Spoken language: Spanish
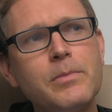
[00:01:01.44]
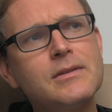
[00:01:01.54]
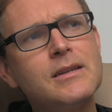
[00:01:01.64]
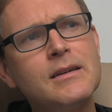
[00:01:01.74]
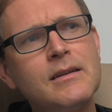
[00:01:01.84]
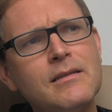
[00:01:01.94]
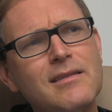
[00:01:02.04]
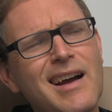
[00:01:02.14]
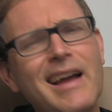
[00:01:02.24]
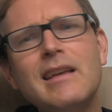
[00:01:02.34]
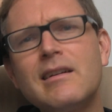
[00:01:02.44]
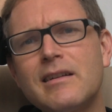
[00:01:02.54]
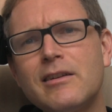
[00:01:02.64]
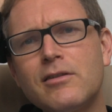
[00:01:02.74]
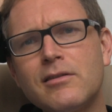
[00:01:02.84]
pensé, ay, qué
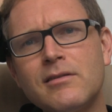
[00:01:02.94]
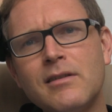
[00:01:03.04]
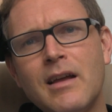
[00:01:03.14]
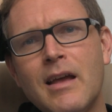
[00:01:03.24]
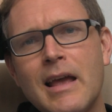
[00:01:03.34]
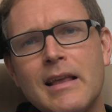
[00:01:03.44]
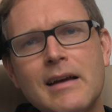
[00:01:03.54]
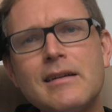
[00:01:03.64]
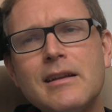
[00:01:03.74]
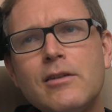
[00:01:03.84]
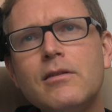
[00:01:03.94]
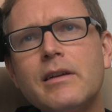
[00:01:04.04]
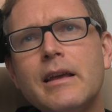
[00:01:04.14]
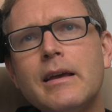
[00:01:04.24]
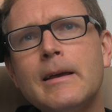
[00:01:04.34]
rico. Qué
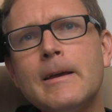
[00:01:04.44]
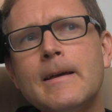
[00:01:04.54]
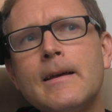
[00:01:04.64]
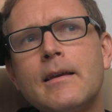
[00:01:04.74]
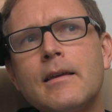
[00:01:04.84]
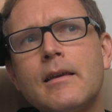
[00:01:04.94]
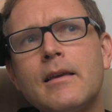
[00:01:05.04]
rico que,